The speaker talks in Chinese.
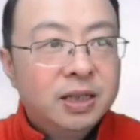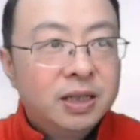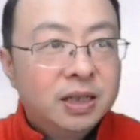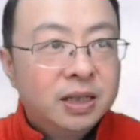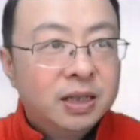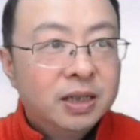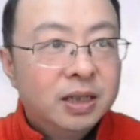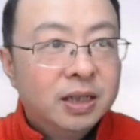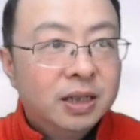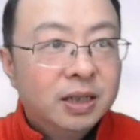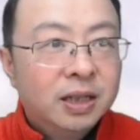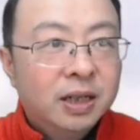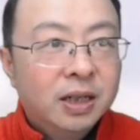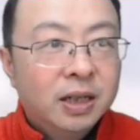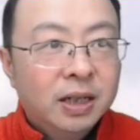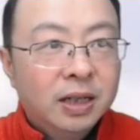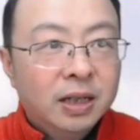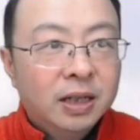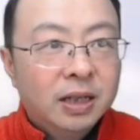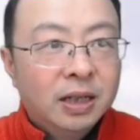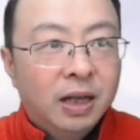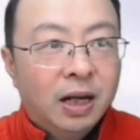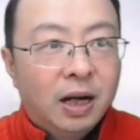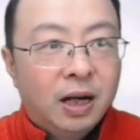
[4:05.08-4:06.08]
十的。
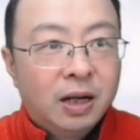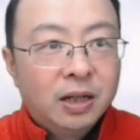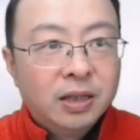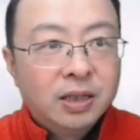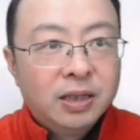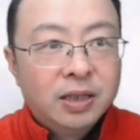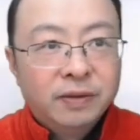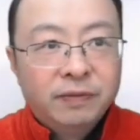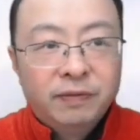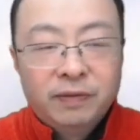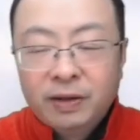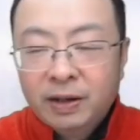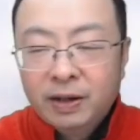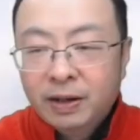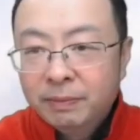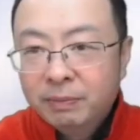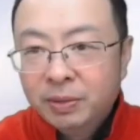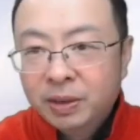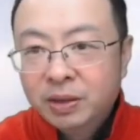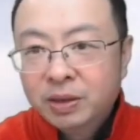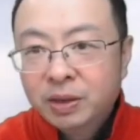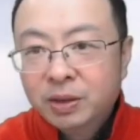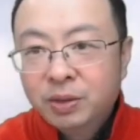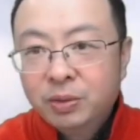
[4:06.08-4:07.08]
儿媳妇啊，
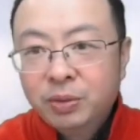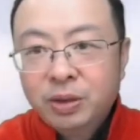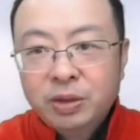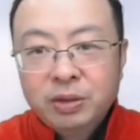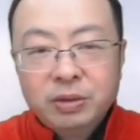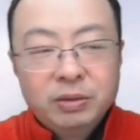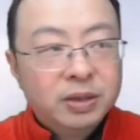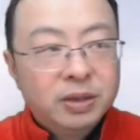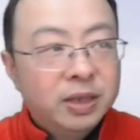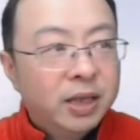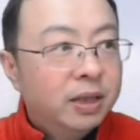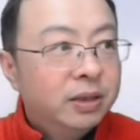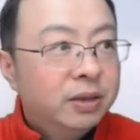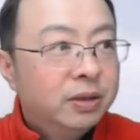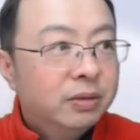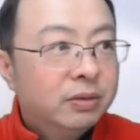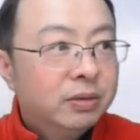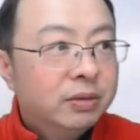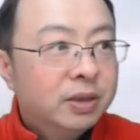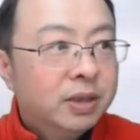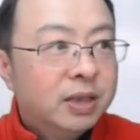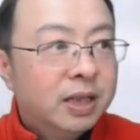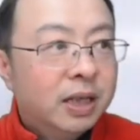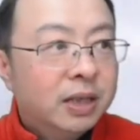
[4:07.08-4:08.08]
本身退休前
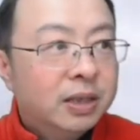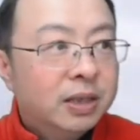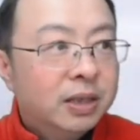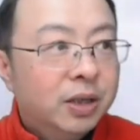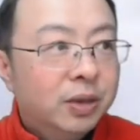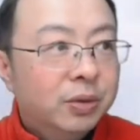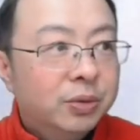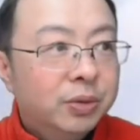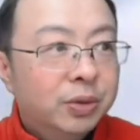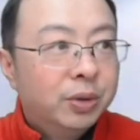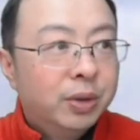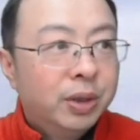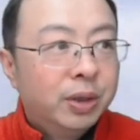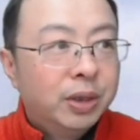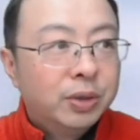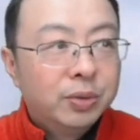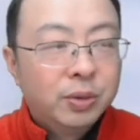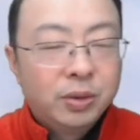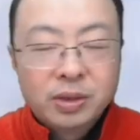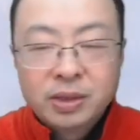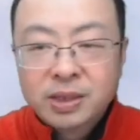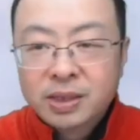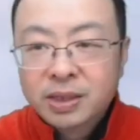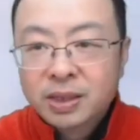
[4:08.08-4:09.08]
就是在教育院
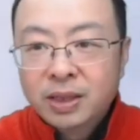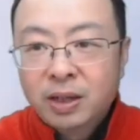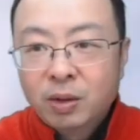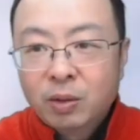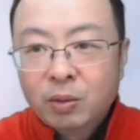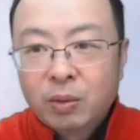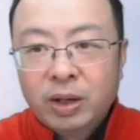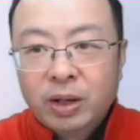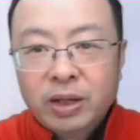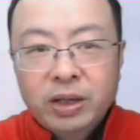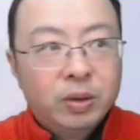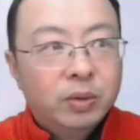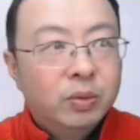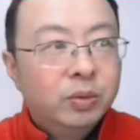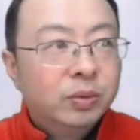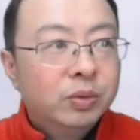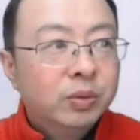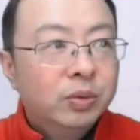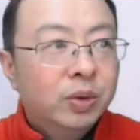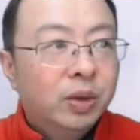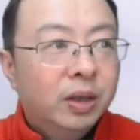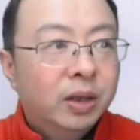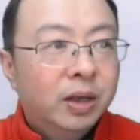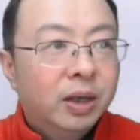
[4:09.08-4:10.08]
做资料管理工
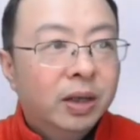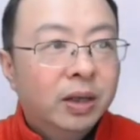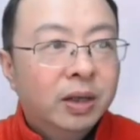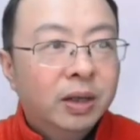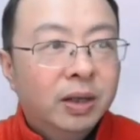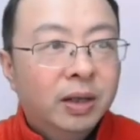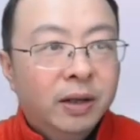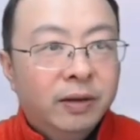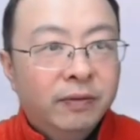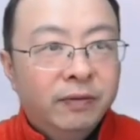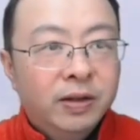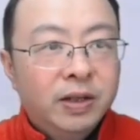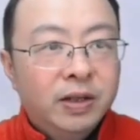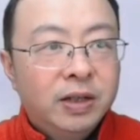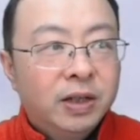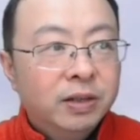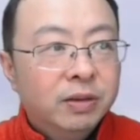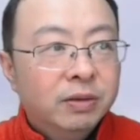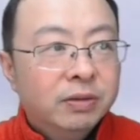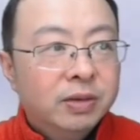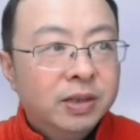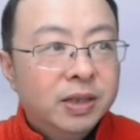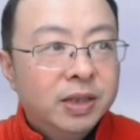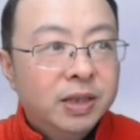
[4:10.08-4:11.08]
作的，非常
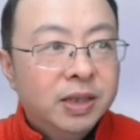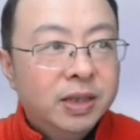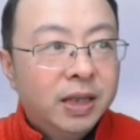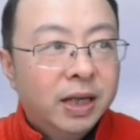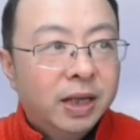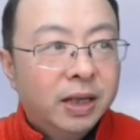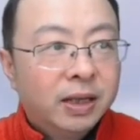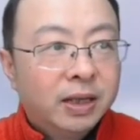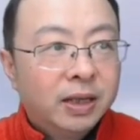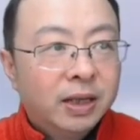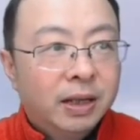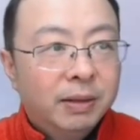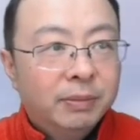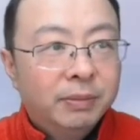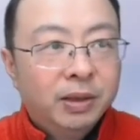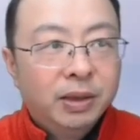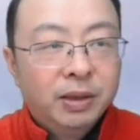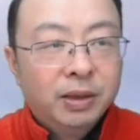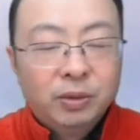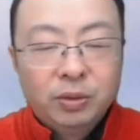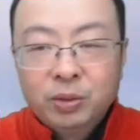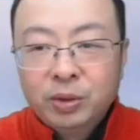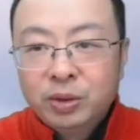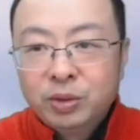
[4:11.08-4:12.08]
有经验。他
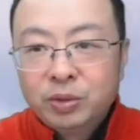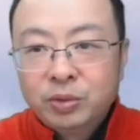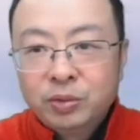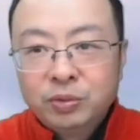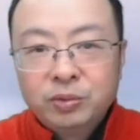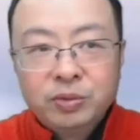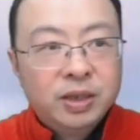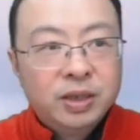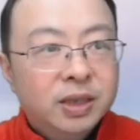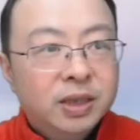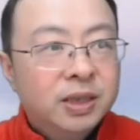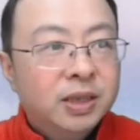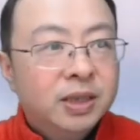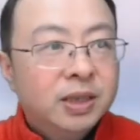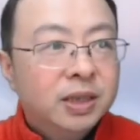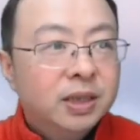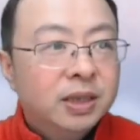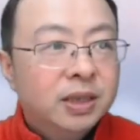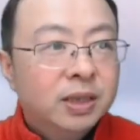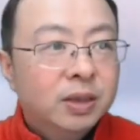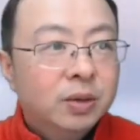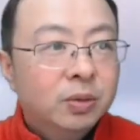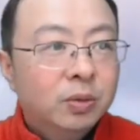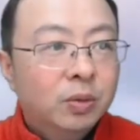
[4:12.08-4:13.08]
们对书进
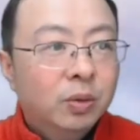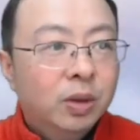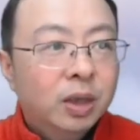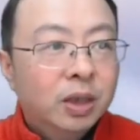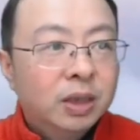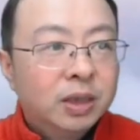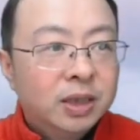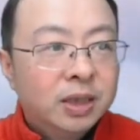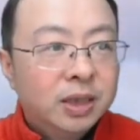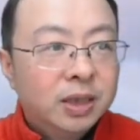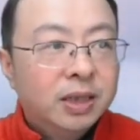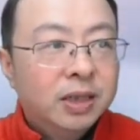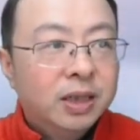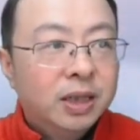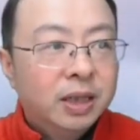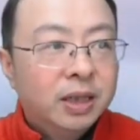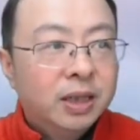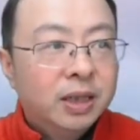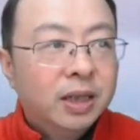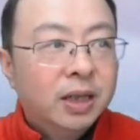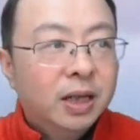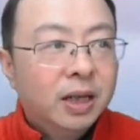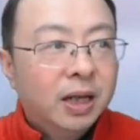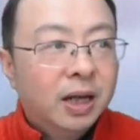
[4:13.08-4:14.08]
行过整
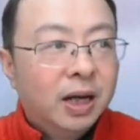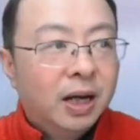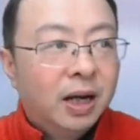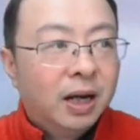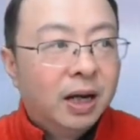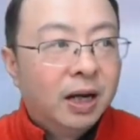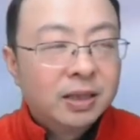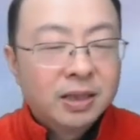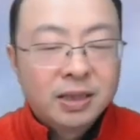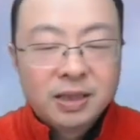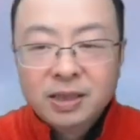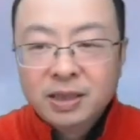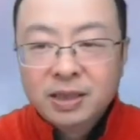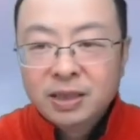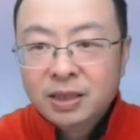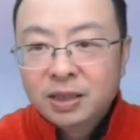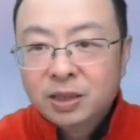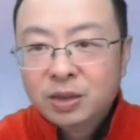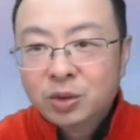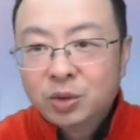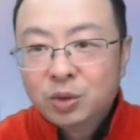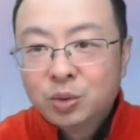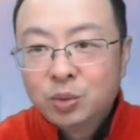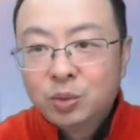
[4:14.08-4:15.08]
理，而自己
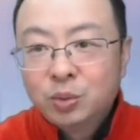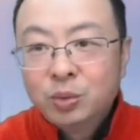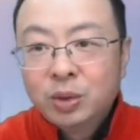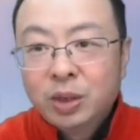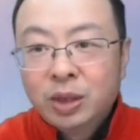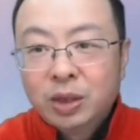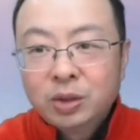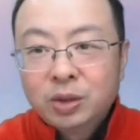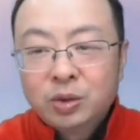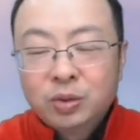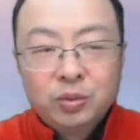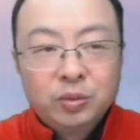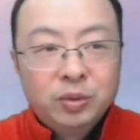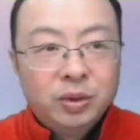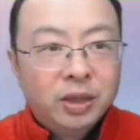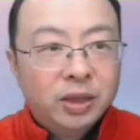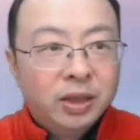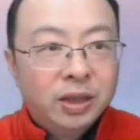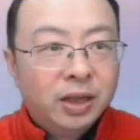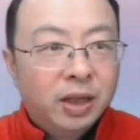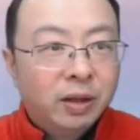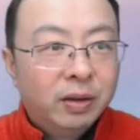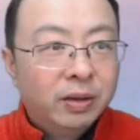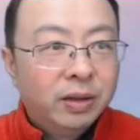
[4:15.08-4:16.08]
的书呢，处理
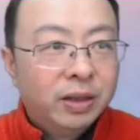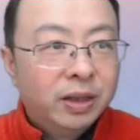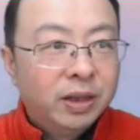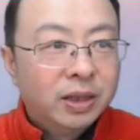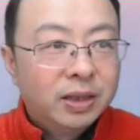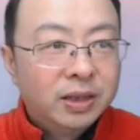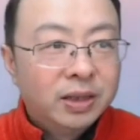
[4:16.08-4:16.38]
掉也